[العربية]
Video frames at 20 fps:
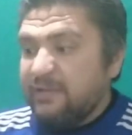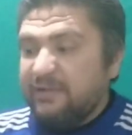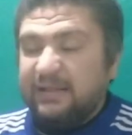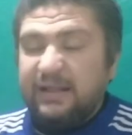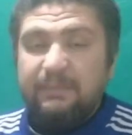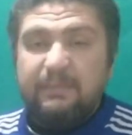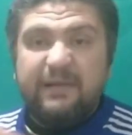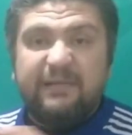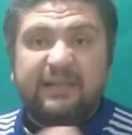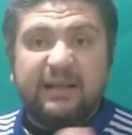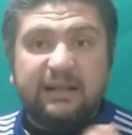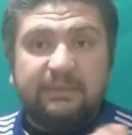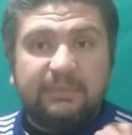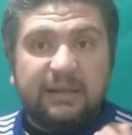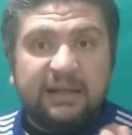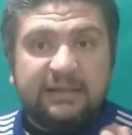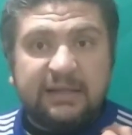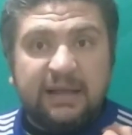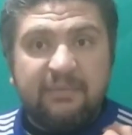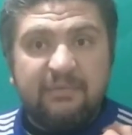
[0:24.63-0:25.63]
زيدان بيستخدم
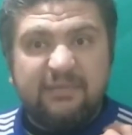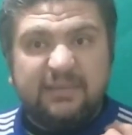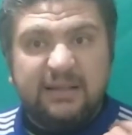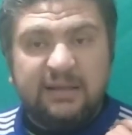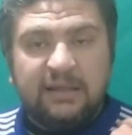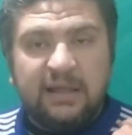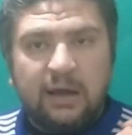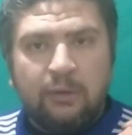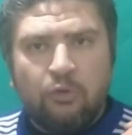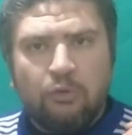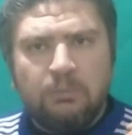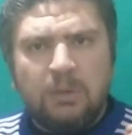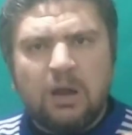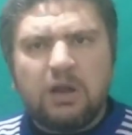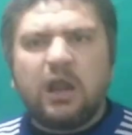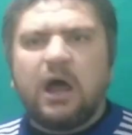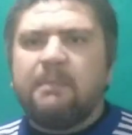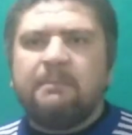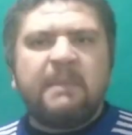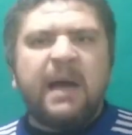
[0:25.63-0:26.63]
3 5 2 لاول
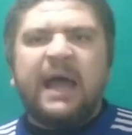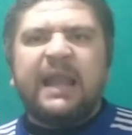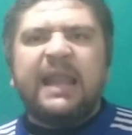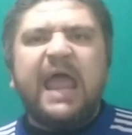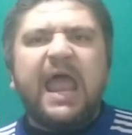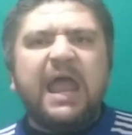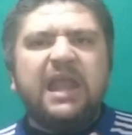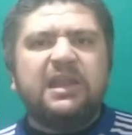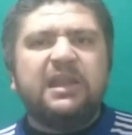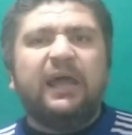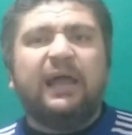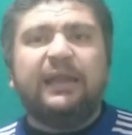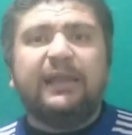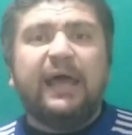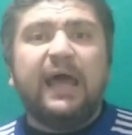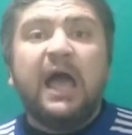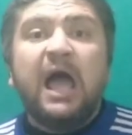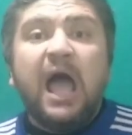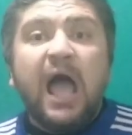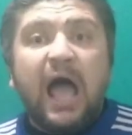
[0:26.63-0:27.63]
مره معناها ان
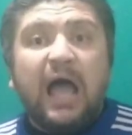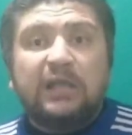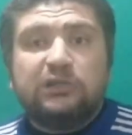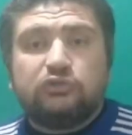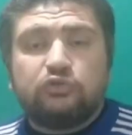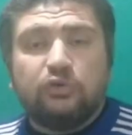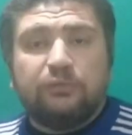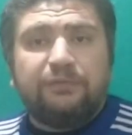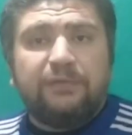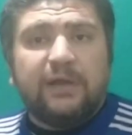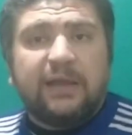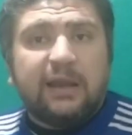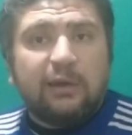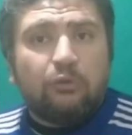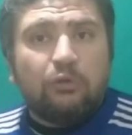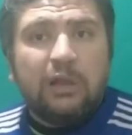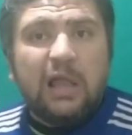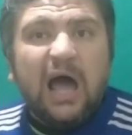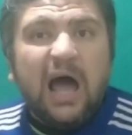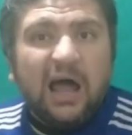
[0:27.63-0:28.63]
احنا هنشوف فكره
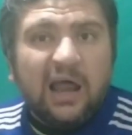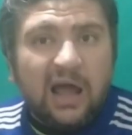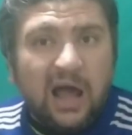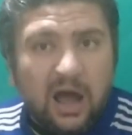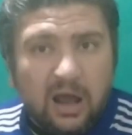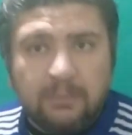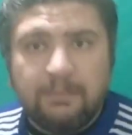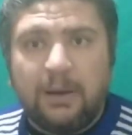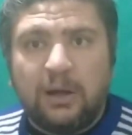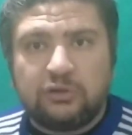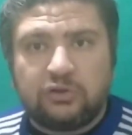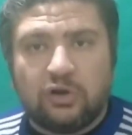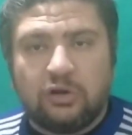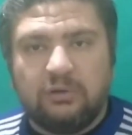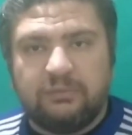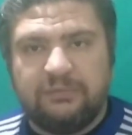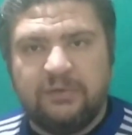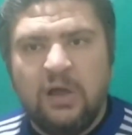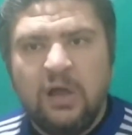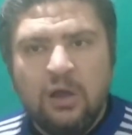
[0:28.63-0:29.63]
كلها على حرب اطراف